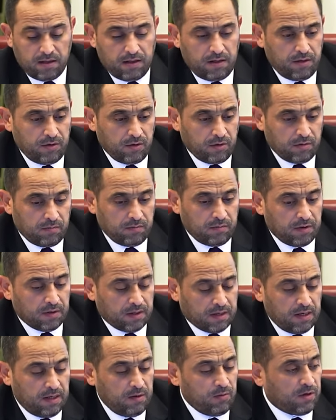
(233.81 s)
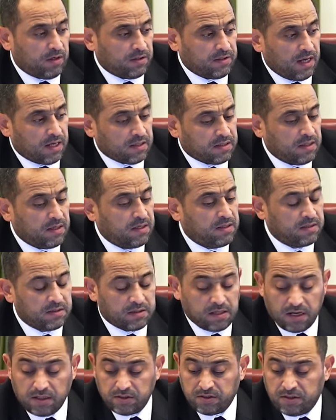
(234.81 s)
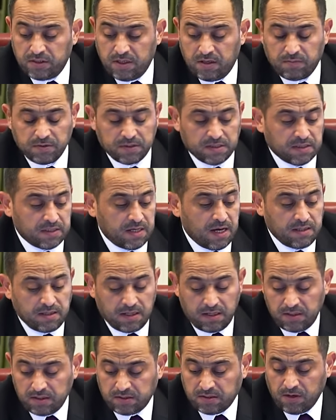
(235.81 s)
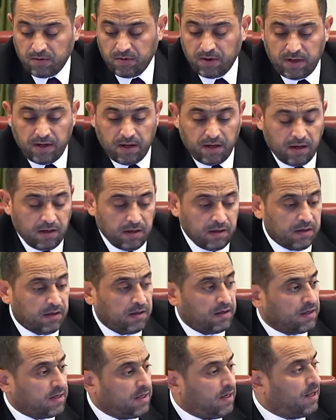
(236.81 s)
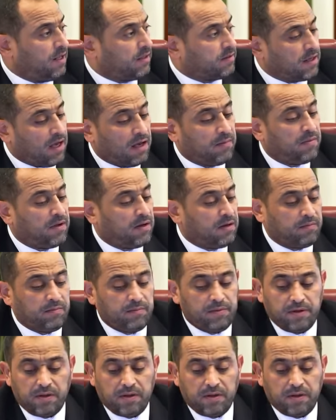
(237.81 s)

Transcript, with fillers: اليوم كل وحداتنا الانتاجيه بالصيانه اللي سويناها كلها تعمل